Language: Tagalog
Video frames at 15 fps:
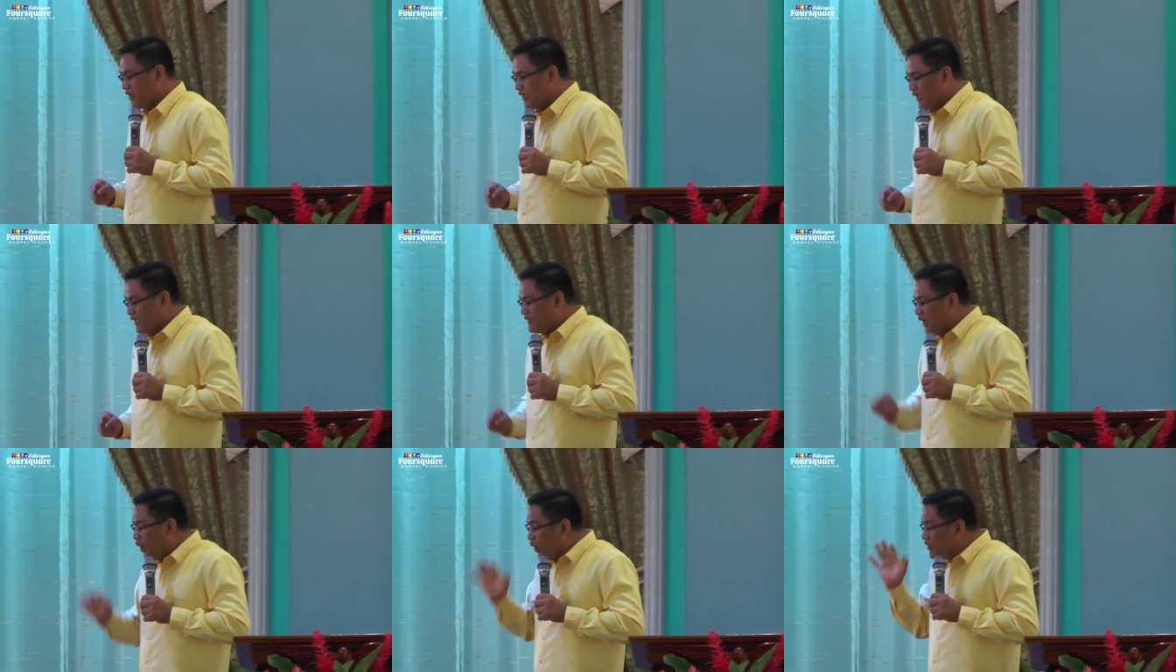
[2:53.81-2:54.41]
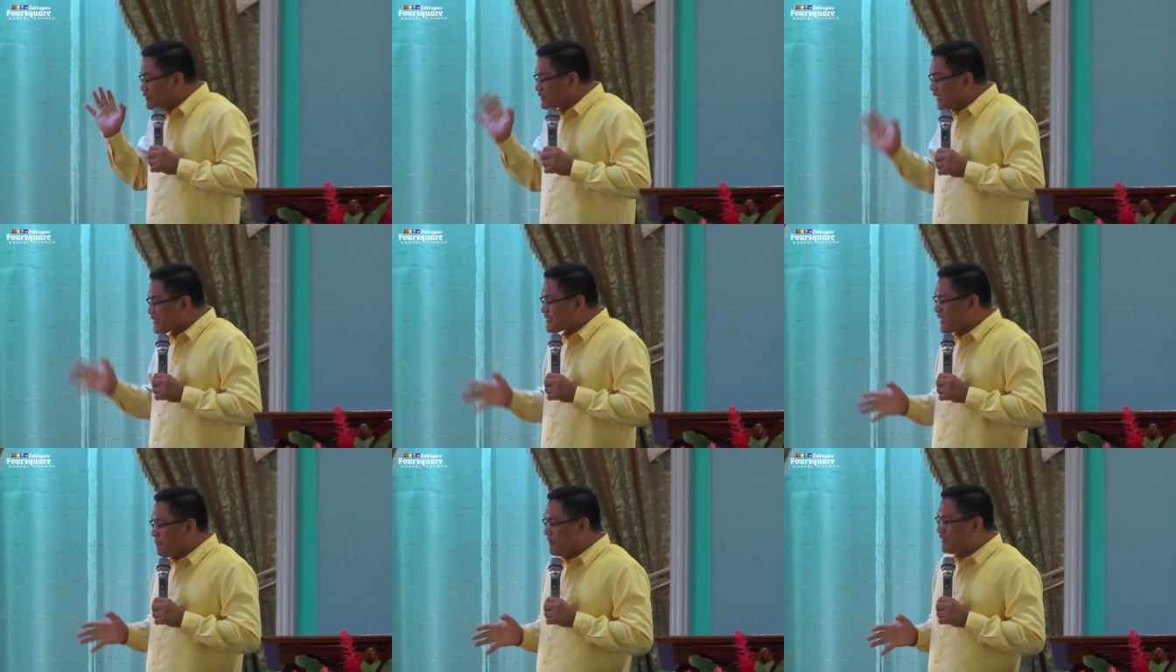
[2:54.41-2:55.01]
In the Old
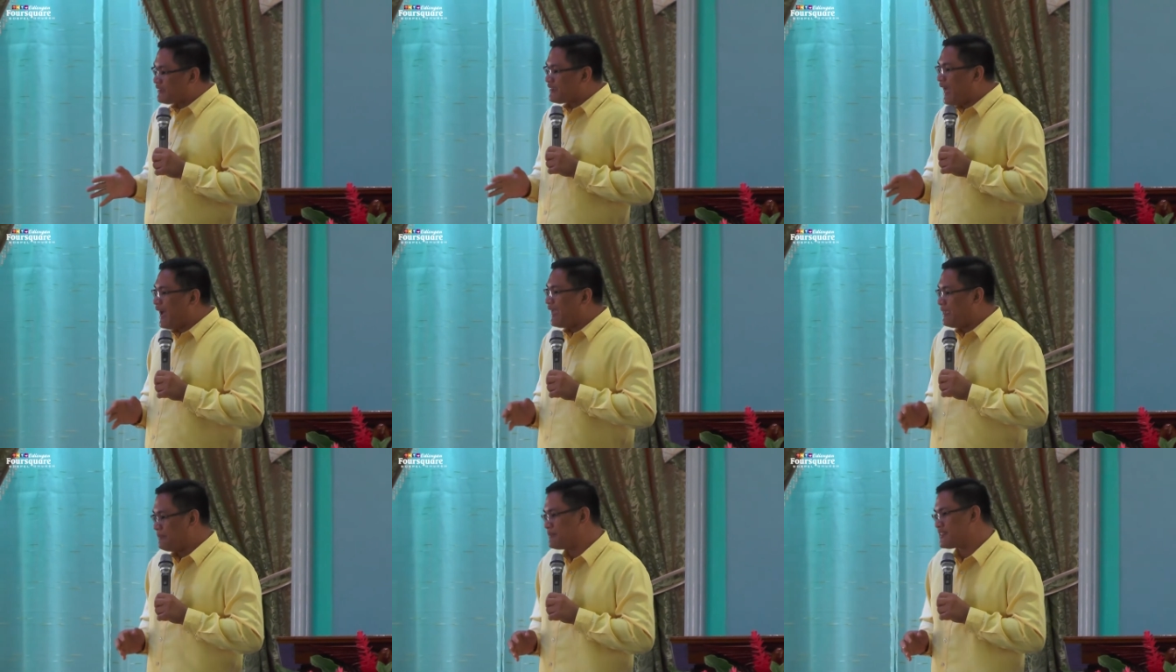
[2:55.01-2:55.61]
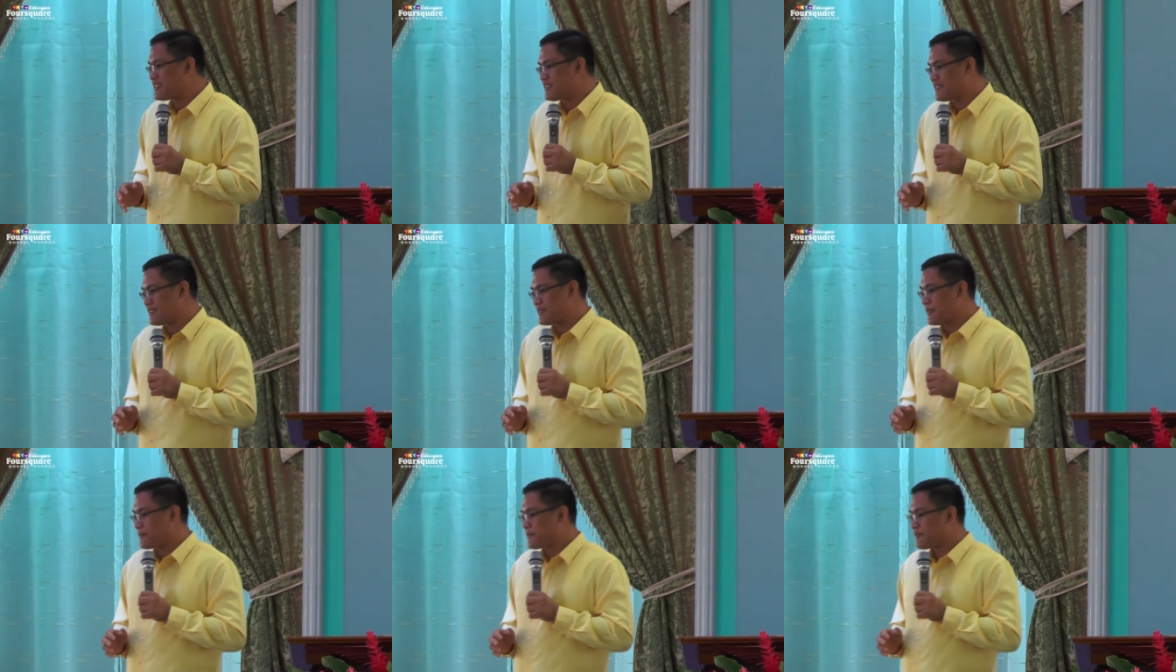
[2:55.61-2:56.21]
Testament times,
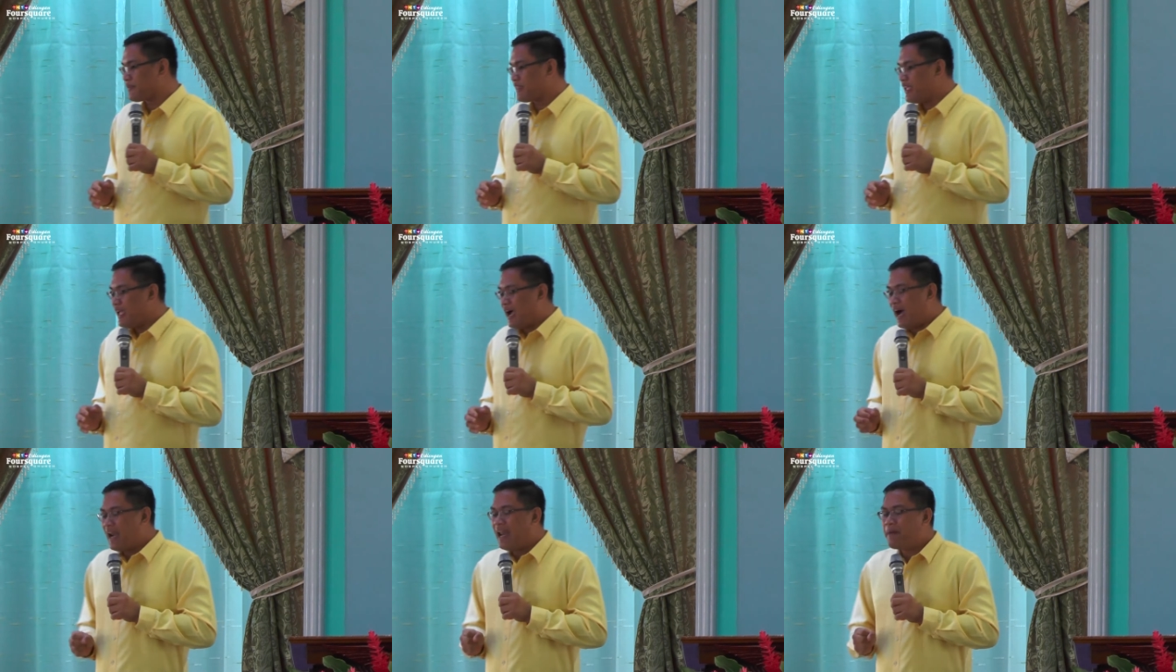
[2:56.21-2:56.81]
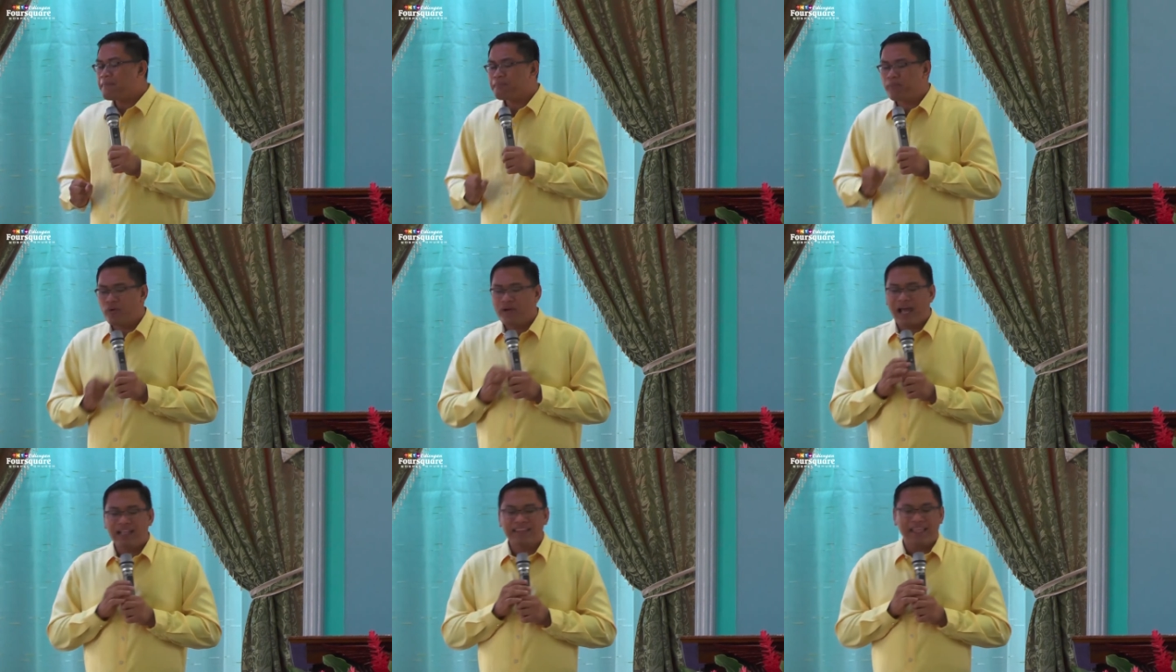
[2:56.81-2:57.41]
alam po
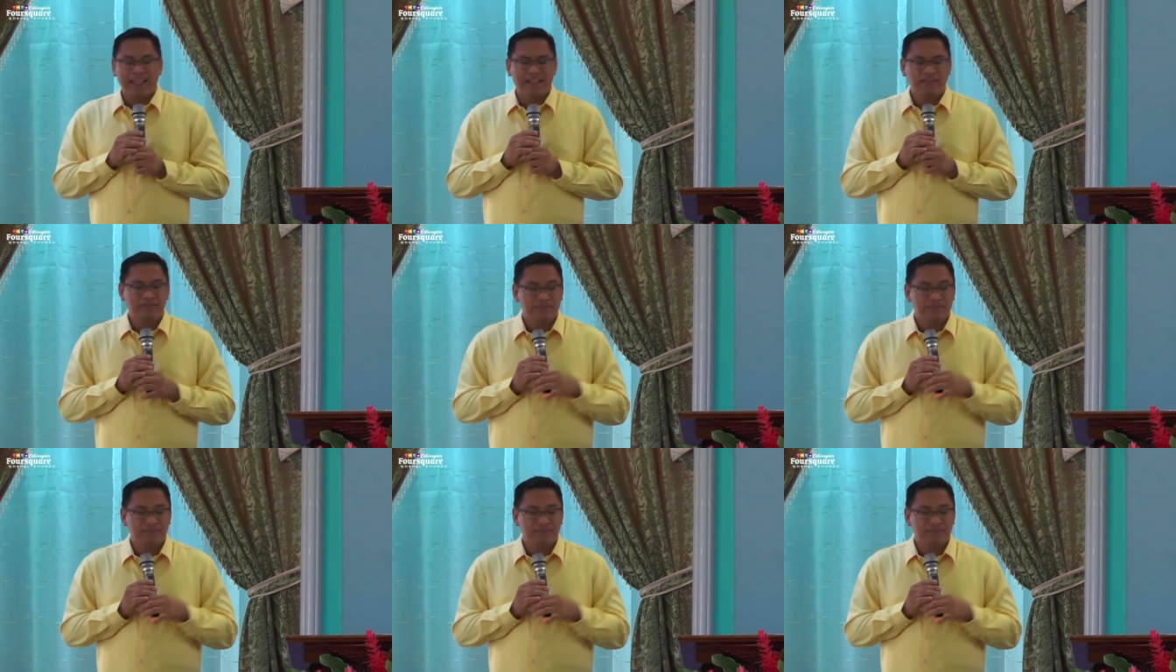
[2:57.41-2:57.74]
natin